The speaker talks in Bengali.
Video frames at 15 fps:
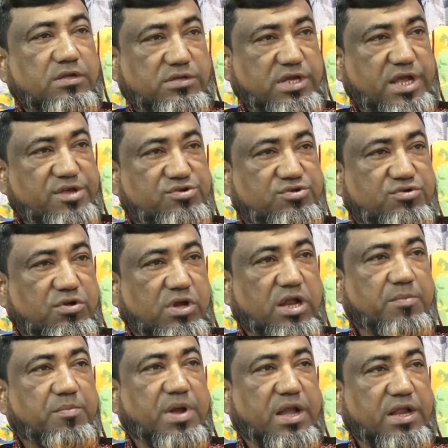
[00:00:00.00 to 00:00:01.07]
যে
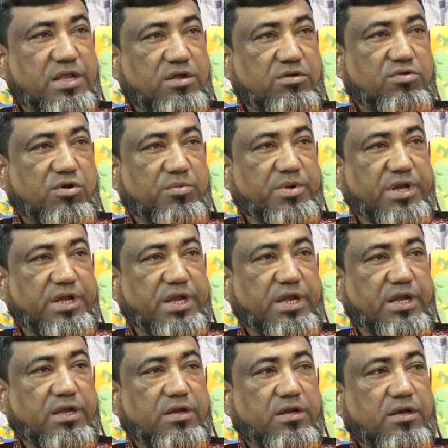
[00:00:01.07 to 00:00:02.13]
স্কুলের ম্যানেজিং কমিটি
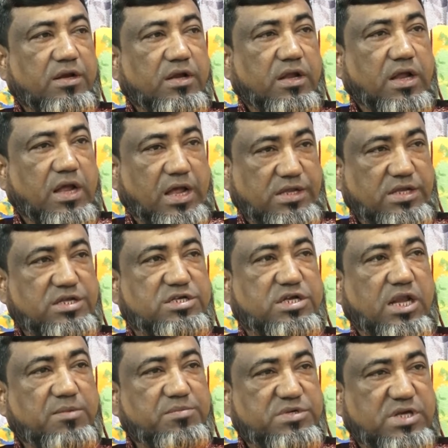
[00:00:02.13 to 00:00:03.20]
হাজি
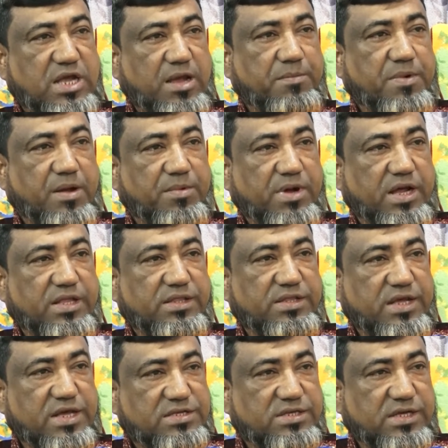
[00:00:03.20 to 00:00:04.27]
সেলিম সাহেব আমাকে
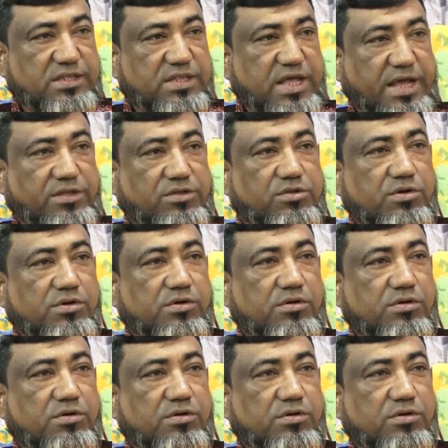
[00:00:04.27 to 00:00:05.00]
দিয়েছেন দায়িত্ব